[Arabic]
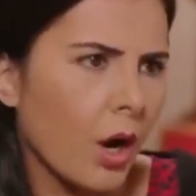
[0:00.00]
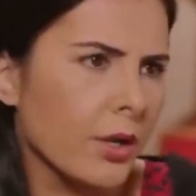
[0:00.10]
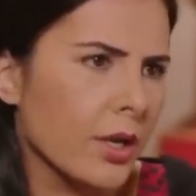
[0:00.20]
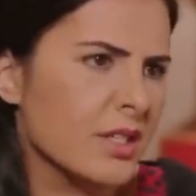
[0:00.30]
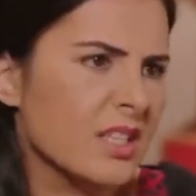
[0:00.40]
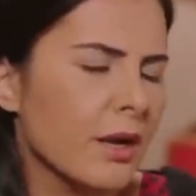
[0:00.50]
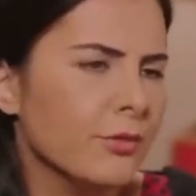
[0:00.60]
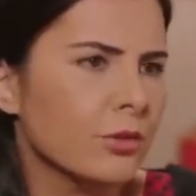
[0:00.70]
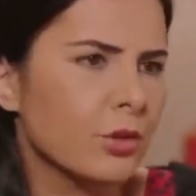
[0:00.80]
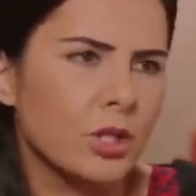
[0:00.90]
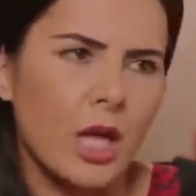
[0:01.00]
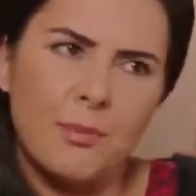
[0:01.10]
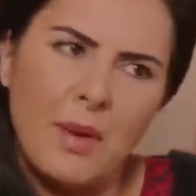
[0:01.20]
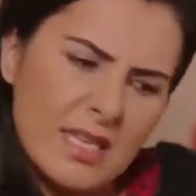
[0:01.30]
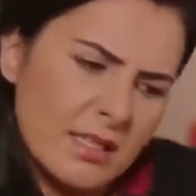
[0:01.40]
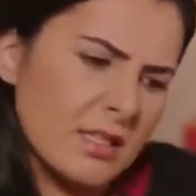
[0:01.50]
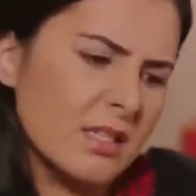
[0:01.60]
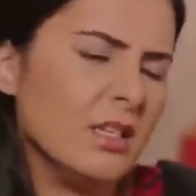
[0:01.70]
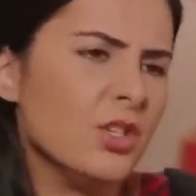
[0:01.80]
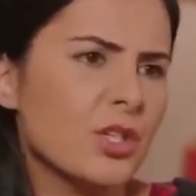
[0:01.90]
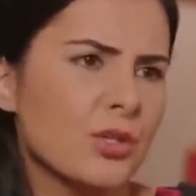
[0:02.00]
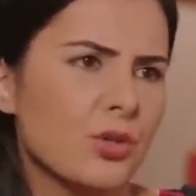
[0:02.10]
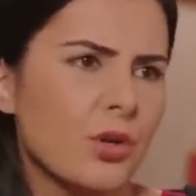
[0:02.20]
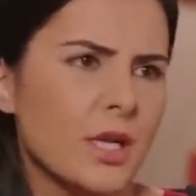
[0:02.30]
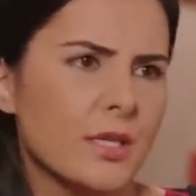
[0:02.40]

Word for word: الله يسامحك أنا عم بحكي هيك